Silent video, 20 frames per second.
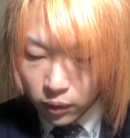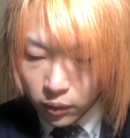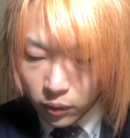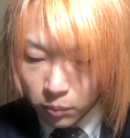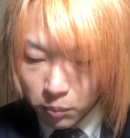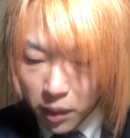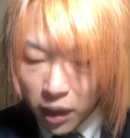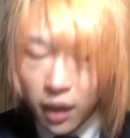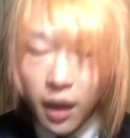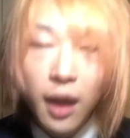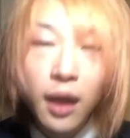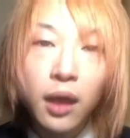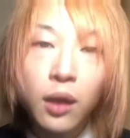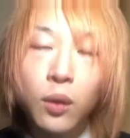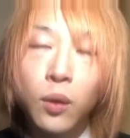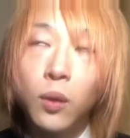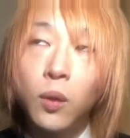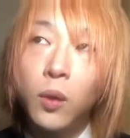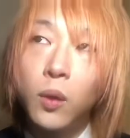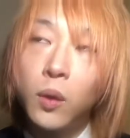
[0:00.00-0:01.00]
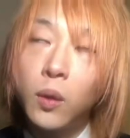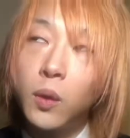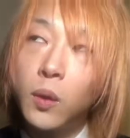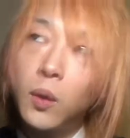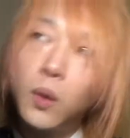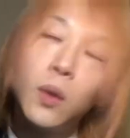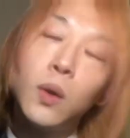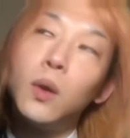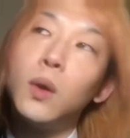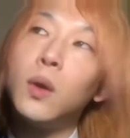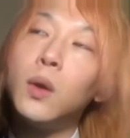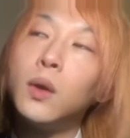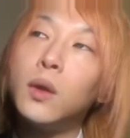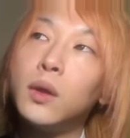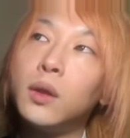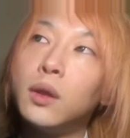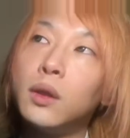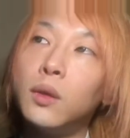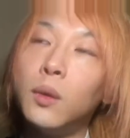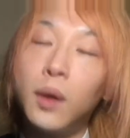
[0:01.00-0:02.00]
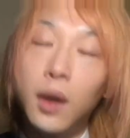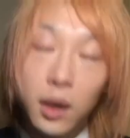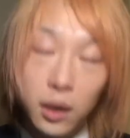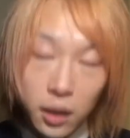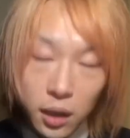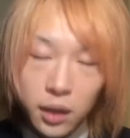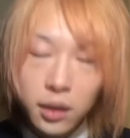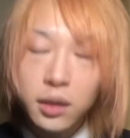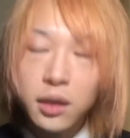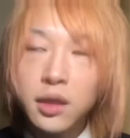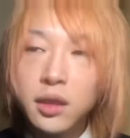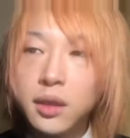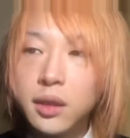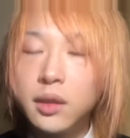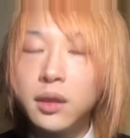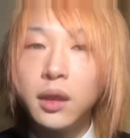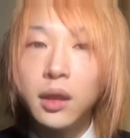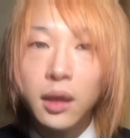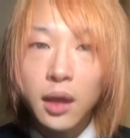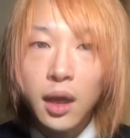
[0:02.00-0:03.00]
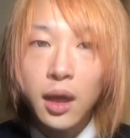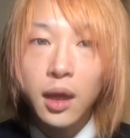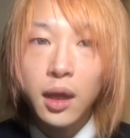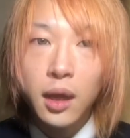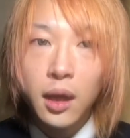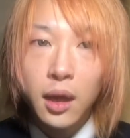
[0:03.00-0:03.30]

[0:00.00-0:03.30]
と、介護とかねについて